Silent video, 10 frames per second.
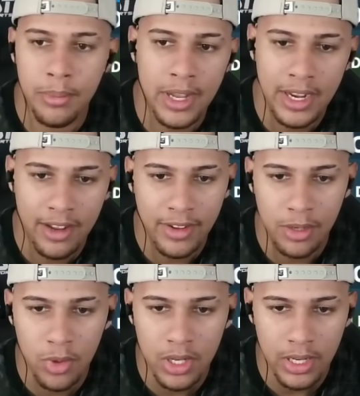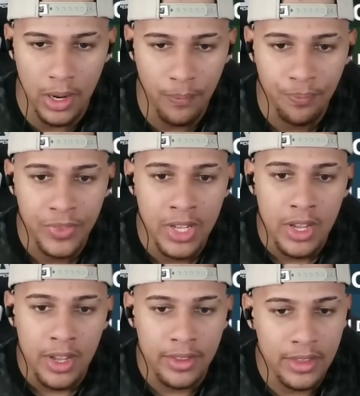em gravar no meu canal.
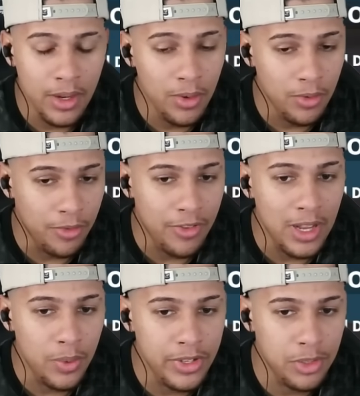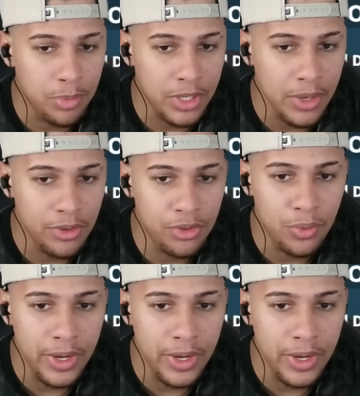Não falo isso porque eu enjoei